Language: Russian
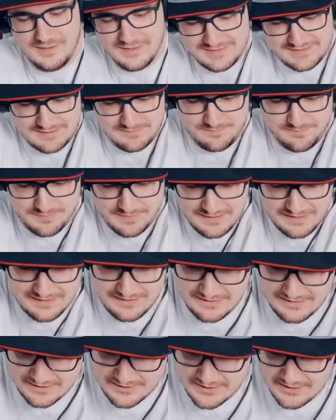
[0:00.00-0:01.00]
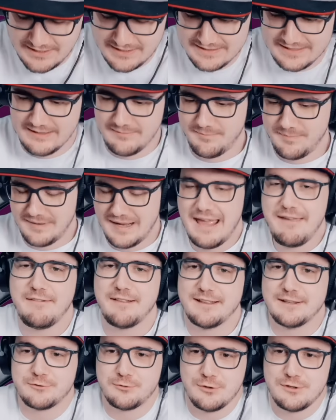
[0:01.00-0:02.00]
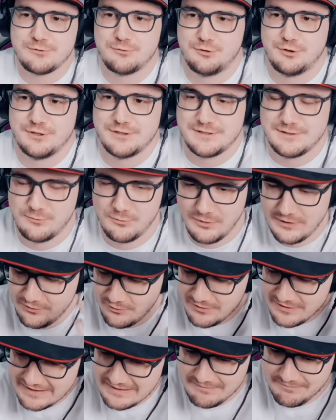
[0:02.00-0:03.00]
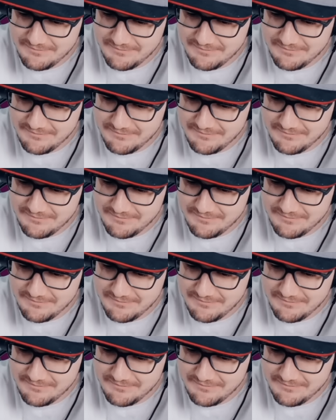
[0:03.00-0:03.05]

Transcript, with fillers: это, блин, это же, это правило, а то и существует, оно,